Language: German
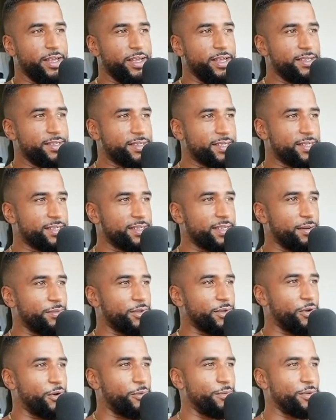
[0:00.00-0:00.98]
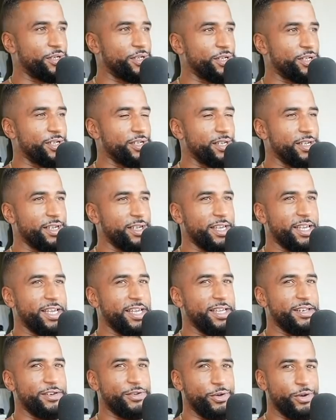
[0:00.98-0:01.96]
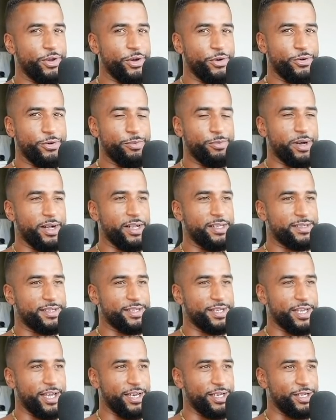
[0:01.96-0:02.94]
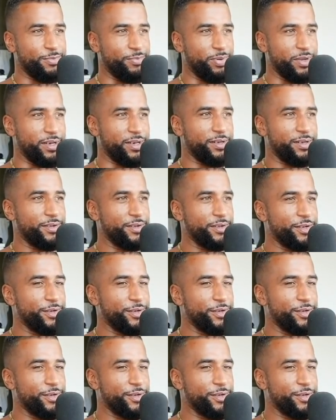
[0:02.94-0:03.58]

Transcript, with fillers: Insgesamt komme ich äh, dünner rüber, als ich eigentlich bin.